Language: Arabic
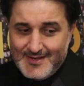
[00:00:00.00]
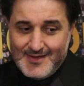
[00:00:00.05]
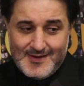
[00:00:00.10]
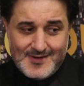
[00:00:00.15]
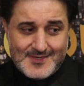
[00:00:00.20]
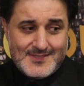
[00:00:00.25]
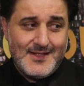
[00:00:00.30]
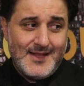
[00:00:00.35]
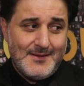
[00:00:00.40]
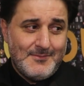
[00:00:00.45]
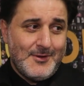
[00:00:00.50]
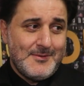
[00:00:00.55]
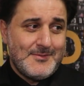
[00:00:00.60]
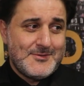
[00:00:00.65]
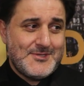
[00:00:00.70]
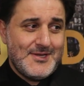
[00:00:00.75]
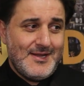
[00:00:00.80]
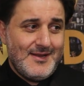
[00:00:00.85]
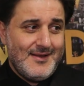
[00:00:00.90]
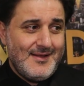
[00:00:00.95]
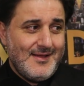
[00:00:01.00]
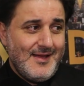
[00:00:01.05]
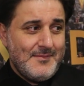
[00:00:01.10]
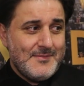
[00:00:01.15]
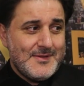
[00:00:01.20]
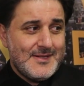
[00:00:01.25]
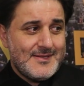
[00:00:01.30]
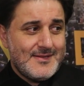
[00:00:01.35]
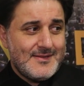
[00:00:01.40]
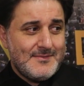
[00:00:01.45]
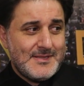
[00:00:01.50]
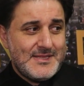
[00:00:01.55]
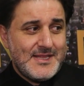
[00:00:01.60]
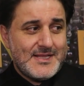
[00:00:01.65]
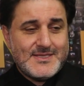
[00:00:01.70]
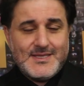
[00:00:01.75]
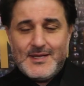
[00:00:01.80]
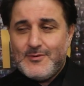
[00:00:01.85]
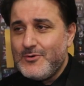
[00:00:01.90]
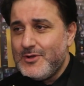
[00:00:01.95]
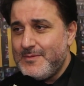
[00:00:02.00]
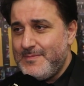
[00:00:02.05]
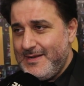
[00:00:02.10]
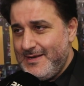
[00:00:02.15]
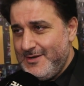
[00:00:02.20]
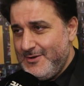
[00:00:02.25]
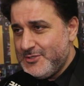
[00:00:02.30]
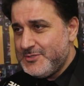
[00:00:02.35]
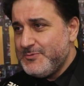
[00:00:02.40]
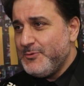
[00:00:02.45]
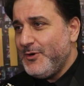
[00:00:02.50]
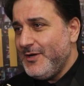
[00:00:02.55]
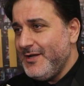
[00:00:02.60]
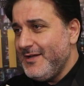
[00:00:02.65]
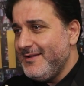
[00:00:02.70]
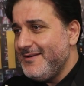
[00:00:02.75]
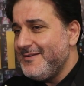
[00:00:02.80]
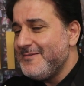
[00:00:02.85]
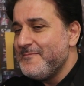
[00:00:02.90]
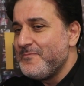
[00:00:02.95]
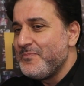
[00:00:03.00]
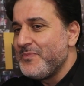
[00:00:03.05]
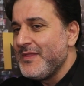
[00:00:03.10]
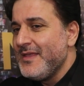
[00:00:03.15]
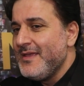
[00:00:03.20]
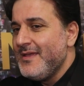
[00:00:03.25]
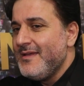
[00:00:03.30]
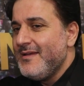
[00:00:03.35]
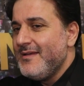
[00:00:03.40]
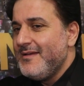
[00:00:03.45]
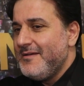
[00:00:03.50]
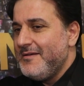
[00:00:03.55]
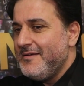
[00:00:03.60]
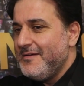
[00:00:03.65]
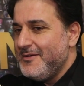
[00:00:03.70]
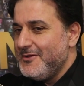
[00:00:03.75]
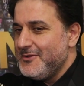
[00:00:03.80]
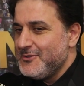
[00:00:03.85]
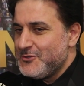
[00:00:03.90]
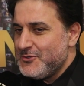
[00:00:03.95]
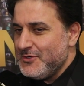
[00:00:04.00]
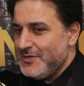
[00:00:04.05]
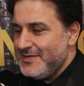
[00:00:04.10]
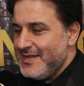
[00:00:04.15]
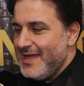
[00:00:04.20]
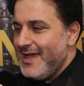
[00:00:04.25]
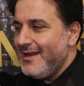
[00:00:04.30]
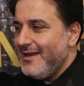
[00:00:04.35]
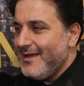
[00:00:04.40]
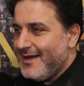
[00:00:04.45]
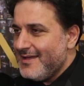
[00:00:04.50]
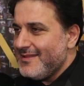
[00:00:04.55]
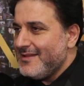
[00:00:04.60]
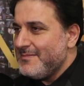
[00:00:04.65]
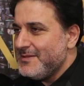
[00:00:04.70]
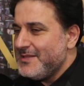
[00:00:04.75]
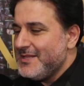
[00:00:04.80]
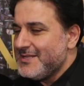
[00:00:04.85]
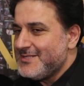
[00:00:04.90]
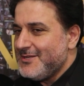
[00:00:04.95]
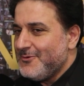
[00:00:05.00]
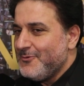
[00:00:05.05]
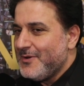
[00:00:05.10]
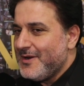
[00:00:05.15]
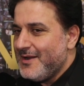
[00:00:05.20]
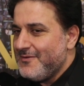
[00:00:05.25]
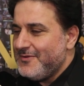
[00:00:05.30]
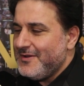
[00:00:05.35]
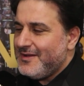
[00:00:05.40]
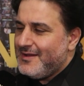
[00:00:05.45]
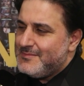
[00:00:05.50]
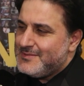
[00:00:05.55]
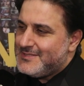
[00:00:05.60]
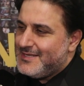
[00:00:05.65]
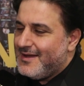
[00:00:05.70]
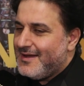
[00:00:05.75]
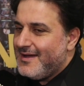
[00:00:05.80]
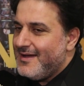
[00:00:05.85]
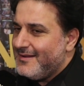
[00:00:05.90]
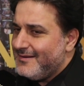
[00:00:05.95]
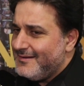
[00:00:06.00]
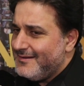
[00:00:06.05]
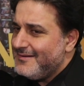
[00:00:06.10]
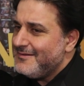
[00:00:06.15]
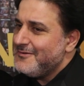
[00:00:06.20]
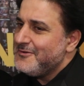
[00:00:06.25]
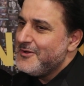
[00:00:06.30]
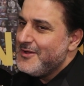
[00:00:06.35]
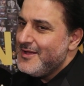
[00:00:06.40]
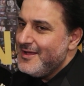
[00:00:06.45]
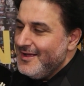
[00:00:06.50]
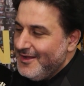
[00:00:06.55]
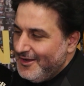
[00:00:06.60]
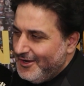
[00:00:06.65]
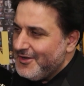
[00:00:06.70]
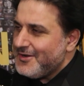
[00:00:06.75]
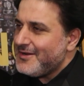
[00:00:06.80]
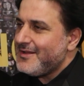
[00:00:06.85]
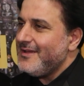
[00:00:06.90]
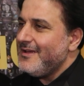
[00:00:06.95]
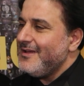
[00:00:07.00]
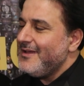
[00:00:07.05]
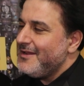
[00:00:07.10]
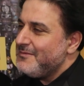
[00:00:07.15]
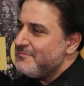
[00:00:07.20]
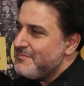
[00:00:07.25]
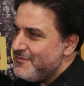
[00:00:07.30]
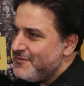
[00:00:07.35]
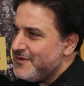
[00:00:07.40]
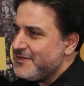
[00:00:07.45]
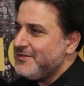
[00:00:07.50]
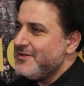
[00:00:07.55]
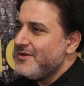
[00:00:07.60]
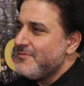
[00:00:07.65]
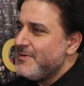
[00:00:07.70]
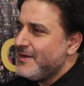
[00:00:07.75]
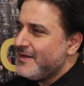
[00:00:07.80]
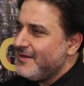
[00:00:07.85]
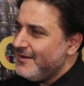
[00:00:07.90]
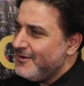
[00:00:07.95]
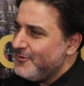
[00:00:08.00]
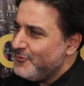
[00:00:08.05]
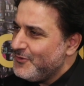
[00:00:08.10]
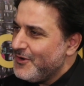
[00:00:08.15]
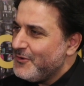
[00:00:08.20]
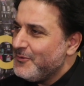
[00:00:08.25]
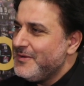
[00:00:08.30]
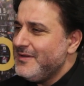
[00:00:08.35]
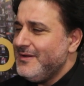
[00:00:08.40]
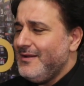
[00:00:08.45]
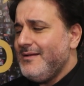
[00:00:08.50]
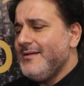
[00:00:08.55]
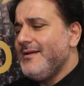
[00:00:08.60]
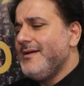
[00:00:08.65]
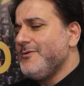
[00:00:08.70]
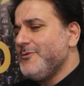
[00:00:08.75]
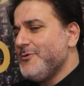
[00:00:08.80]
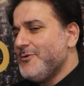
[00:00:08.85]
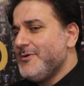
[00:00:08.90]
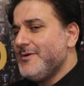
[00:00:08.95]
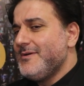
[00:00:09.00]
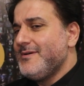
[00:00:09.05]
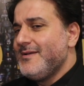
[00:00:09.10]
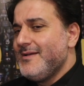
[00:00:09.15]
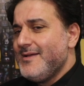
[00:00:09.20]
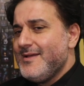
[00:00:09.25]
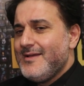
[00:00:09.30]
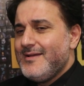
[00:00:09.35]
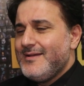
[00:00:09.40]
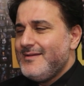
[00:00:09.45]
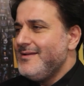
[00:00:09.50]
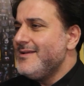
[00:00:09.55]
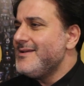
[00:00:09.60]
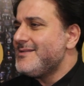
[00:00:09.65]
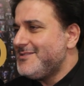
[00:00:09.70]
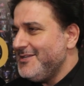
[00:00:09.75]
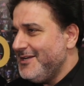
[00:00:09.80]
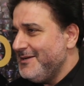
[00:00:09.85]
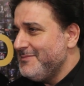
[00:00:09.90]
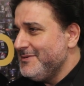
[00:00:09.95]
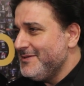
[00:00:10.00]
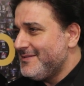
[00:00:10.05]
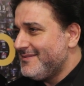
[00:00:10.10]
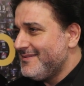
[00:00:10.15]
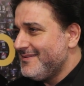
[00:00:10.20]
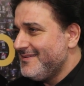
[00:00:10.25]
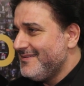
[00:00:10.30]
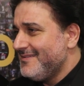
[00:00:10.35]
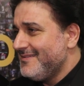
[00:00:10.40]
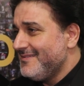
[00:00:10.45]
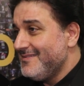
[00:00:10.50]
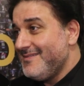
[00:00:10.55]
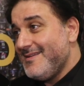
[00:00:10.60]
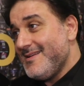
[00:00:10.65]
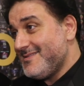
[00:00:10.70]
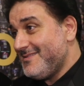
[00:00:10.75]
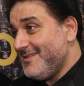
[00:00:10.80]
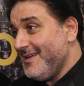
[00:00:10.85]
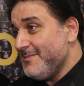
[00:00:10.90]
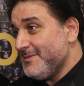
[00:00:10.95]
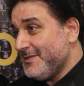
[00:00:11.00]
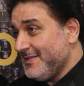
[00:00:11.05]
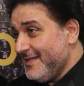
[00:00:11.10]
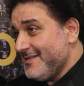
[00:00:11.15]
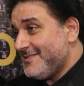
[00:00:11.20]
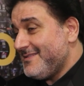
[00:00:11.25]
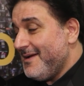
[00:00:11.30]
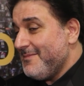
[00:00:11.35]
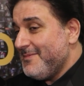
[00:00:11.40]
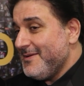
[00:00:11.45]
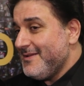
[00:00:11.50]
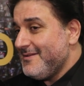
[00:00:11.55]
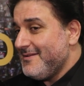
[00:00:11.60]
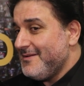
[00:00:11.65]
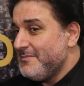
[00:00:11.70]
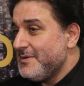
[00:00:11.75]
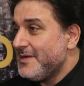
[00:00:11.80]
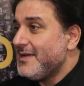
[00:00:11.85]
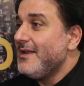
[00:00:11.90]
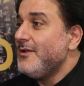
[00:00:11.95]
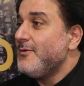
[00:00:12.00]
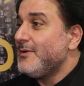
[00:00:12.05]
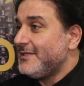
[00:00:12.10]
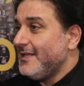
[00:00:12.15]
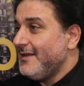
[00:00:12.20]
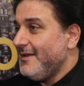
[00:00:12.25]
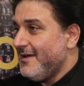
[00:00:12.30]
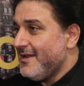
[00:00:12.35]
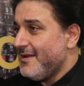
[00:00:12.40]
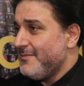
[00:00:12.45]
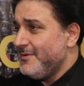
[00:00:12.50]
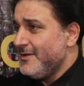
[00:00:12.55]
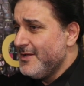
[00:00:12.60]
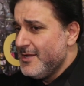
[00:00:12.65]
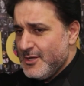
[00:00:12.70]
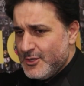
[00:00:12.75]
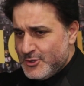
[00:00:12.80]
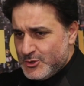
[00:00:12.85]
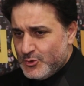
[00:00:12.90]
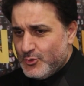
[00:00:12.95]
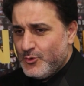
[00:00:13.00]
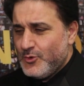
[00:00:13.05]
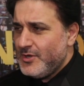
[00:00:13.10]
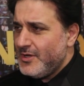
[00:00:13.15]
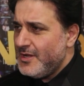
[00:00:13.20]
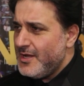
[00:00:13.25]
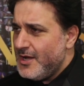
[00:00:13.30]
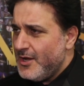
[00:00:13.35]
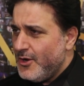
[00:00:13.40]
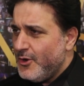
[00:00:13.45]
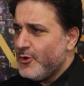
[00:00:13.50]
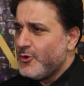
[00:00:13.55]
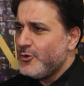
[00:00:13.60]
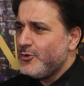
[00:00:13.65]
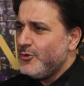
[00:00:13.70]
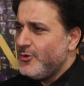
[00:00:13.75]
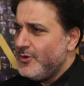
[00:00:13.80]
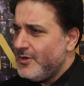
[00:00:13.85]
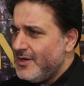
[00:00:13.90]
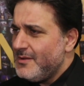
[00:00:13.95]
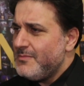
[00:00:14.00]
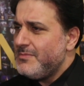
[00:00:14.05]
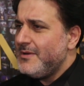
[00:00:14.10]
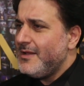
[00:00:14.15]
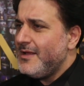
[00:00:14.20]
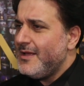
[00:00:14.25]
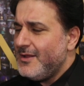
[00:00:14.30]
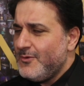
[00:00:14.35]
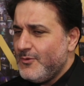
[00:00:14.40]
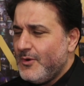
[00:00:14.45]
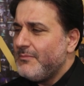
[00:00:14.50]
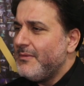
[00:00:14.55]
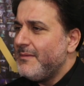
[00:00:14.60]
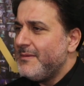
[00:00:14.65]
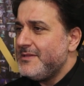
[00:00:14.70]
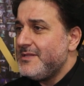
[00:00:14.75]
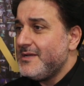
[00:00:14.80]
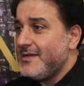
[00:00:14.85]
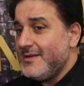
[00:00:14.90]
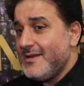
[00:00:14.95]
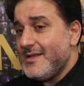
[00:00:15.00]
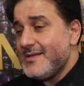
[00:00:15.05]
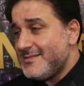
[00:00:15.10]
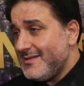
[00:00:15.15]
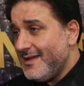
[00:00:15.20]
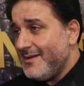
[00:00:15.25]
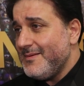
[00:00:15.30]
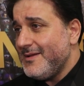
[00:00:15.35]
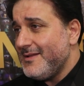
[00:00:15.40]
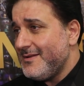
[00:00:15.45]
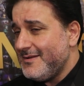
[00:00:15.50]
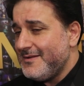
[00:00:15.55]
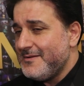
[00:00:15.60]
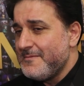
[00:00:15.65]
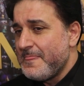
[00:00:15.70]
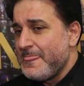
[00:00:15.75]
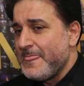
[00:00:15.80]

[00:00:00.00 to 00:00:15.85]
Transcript: خلص الالبوم ان شاء الله عم بدنا نصور بهالاسبوعين آه، نقي الاغاني اللي بدنا نصورها في خمس اغاني حركين ما في كثير بكي ونويح لانه الناس تعبت الناس تعبت الناس تعبانه بكل الوطن العربي سوريا اردن لبنان وين ما بدك الناس تعبانه